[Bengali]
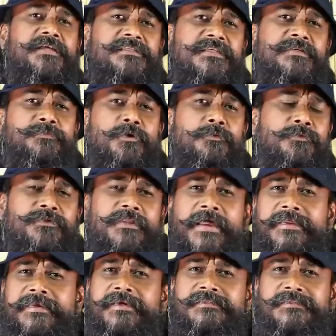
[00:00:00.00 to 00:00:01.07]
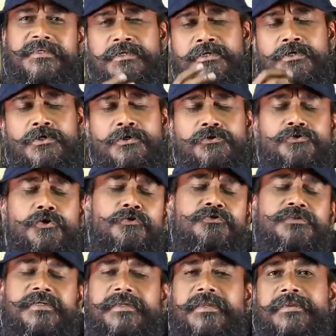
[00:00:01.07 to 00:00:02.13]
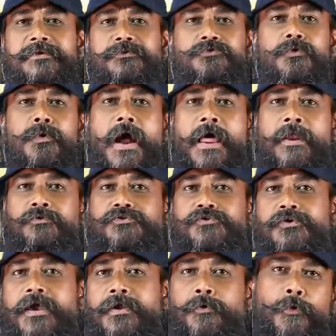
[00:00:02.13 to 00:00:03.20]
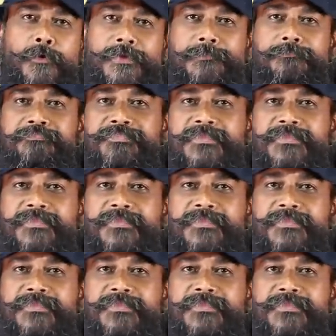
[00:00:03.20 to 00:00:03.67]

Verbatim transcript: বাছাই পর্ব দাঁড়িয়ে আছে চলুন সেটা নিয়ে একটু আলোচনা করি